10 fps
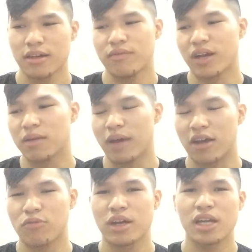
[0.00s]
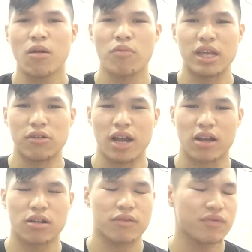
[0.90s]
Và các bạn cũng nên nhớ một điều là
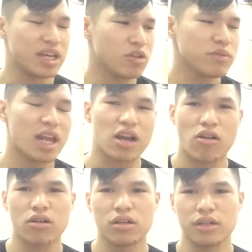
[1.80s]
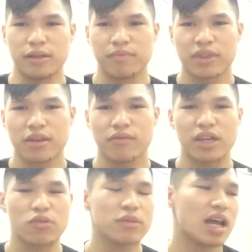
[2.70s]
vì chúng ta là con người,
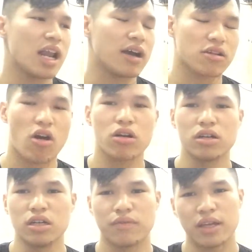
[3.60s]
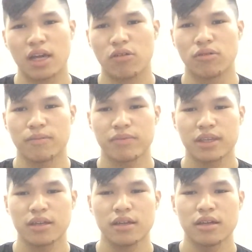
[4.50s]
vì chúng ta là con người với nhau
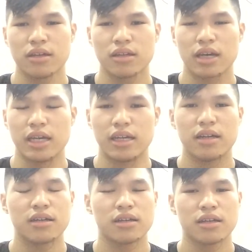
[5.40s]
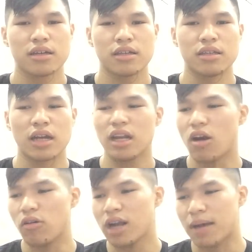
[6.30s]
thì á, những cái
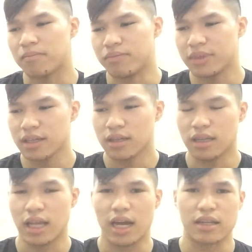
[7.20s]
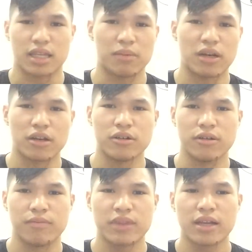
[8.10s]
lỗi lầm là chuyện bình thường.